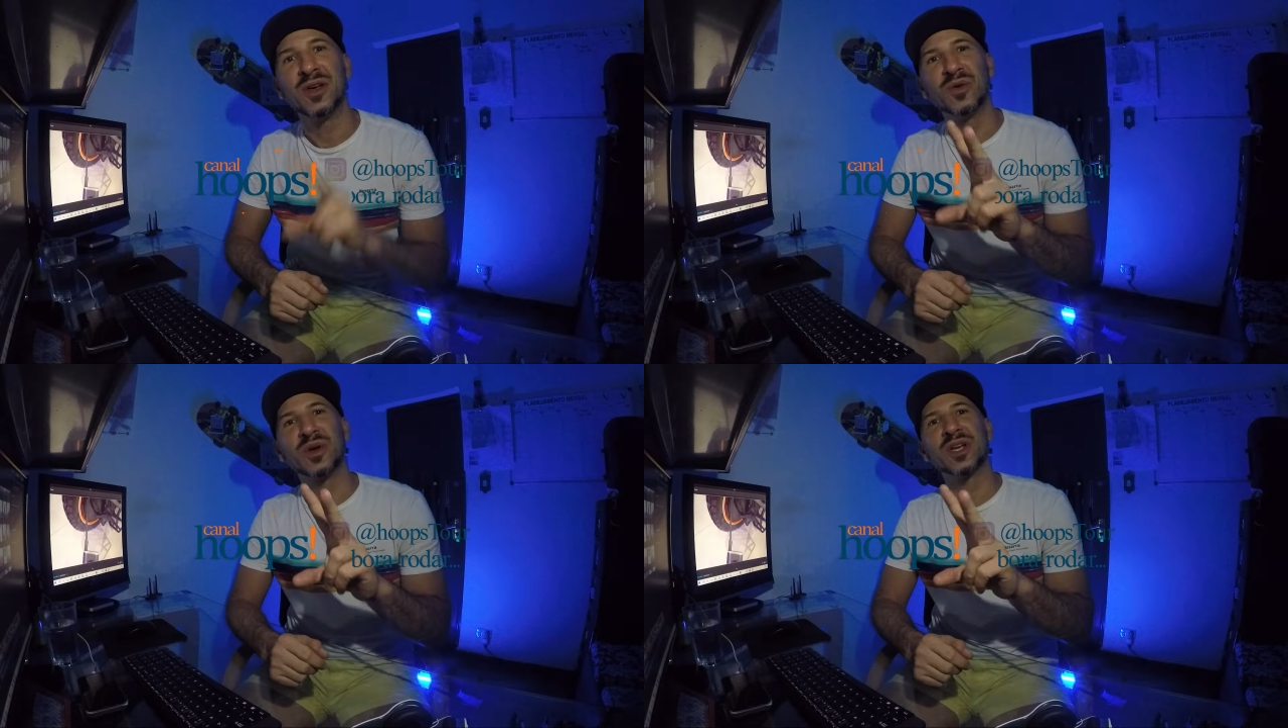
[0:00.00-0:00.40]

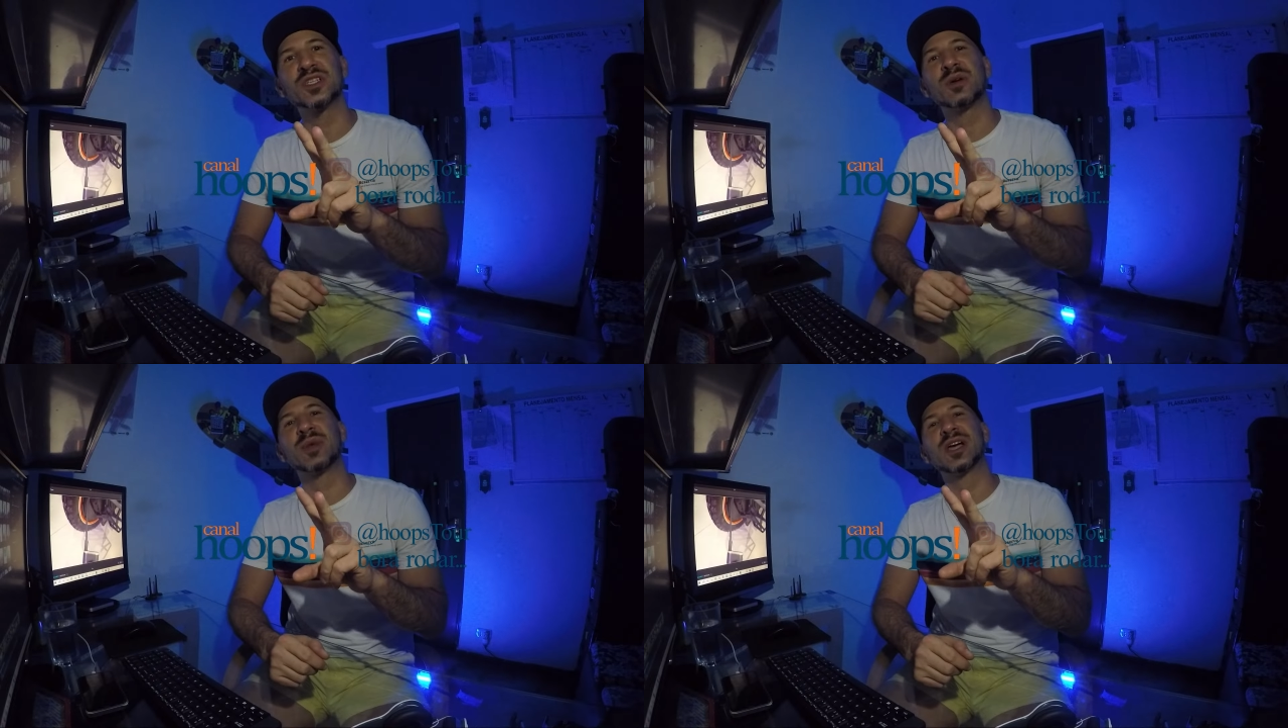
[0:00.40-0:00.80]
Um
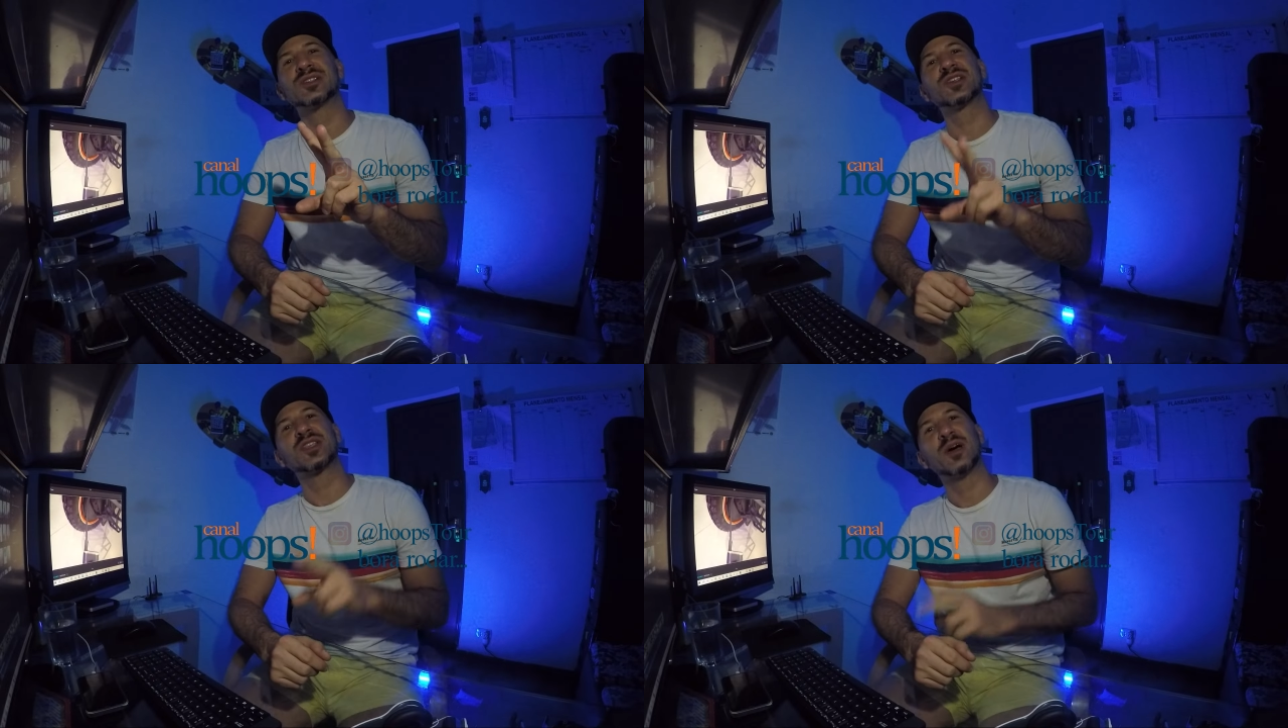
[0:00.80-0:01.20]
grande
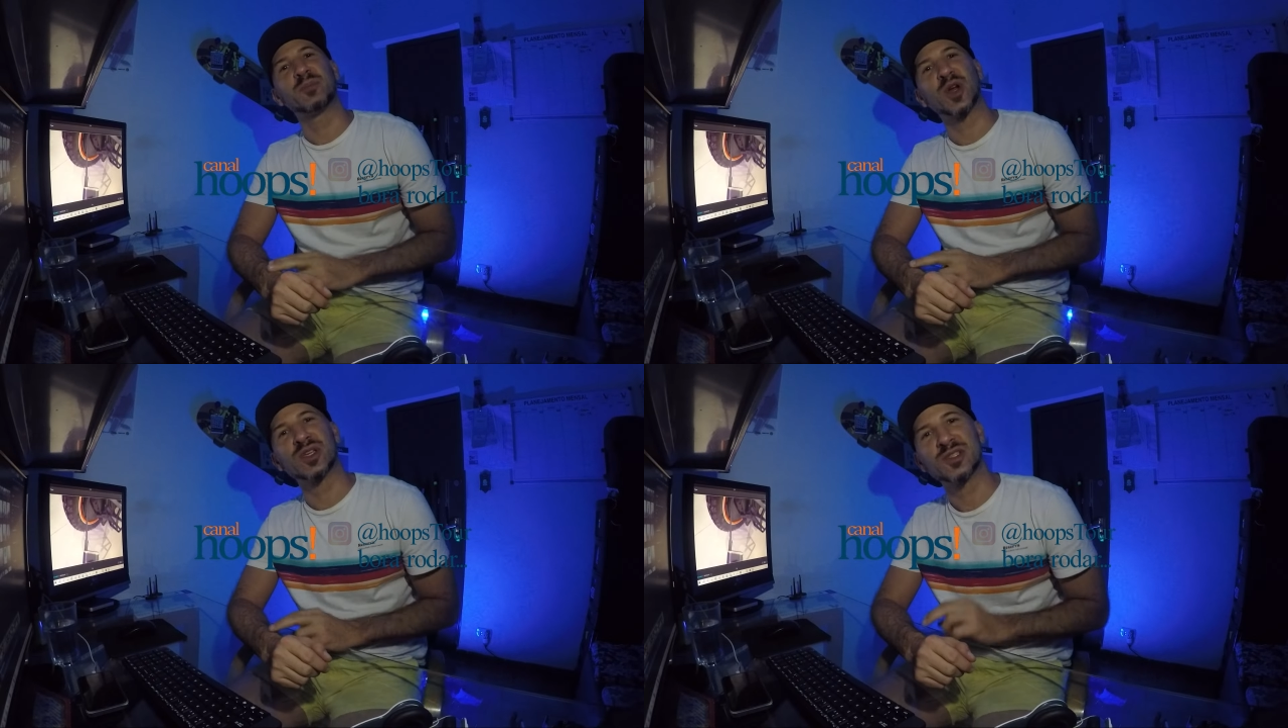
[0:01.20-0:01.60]
abraço, até a
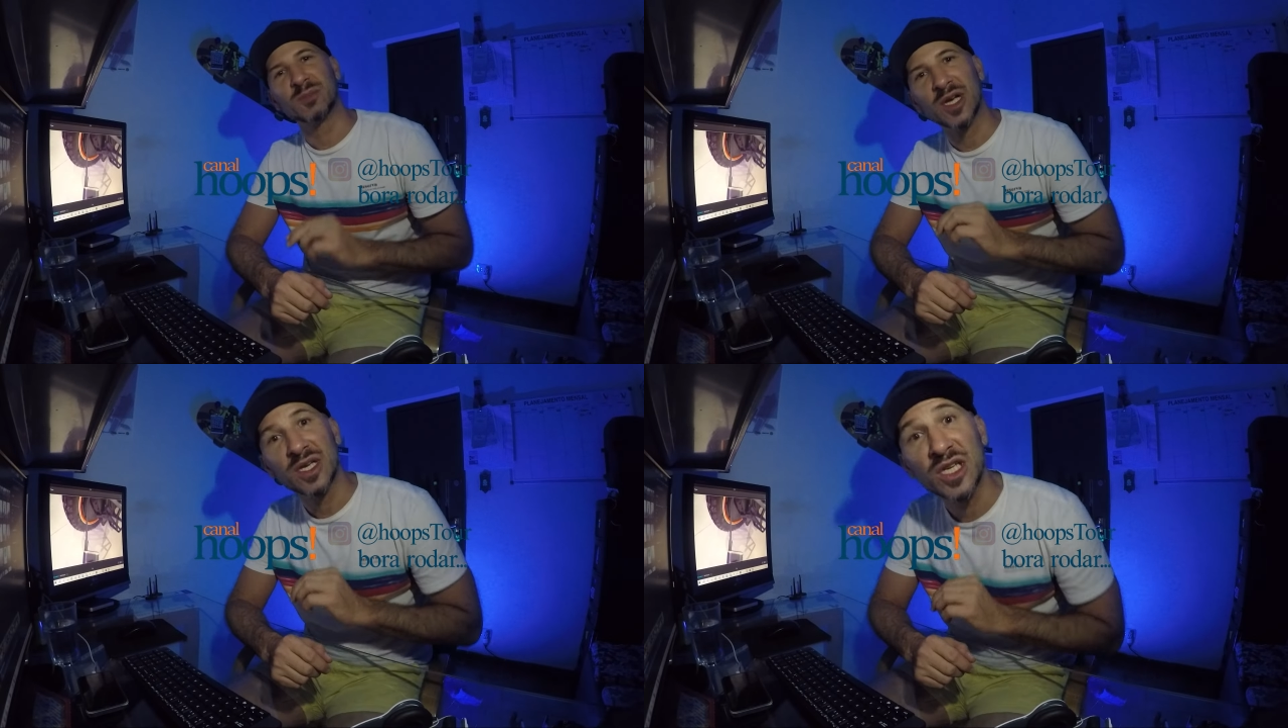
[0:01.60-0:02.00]

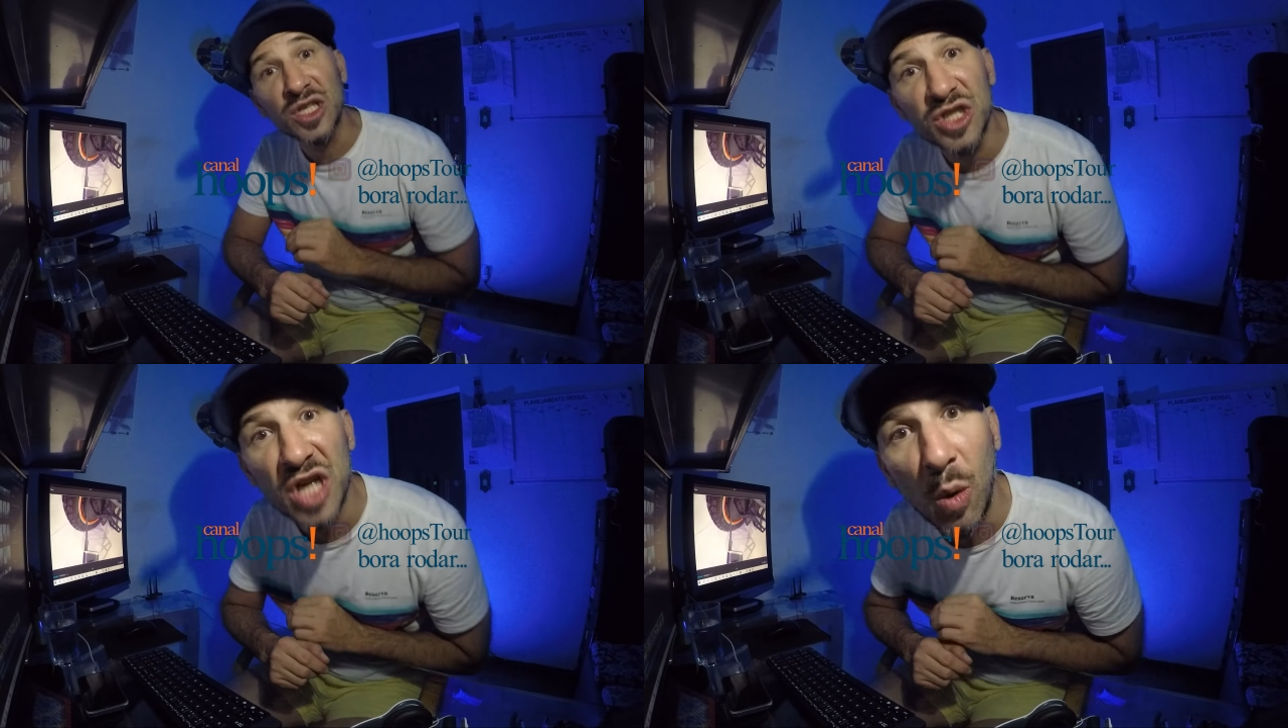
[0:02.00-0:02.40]
próxima e
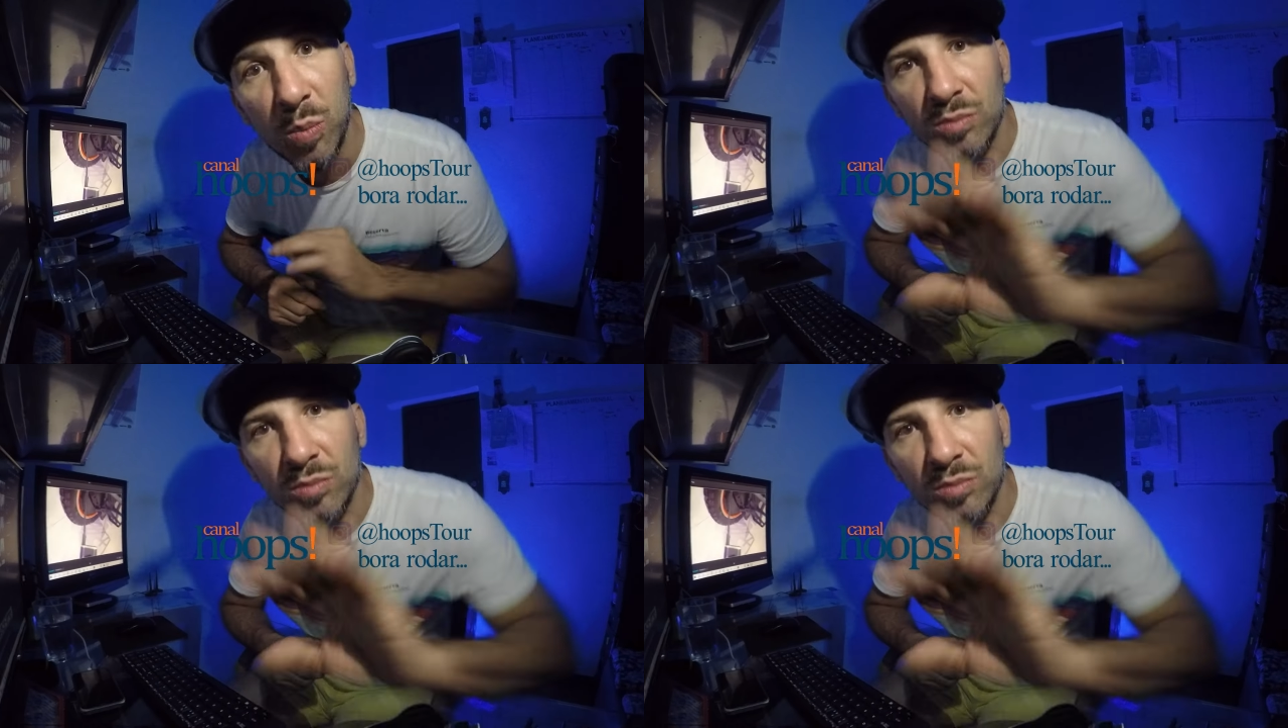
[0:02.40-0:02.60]
tchau!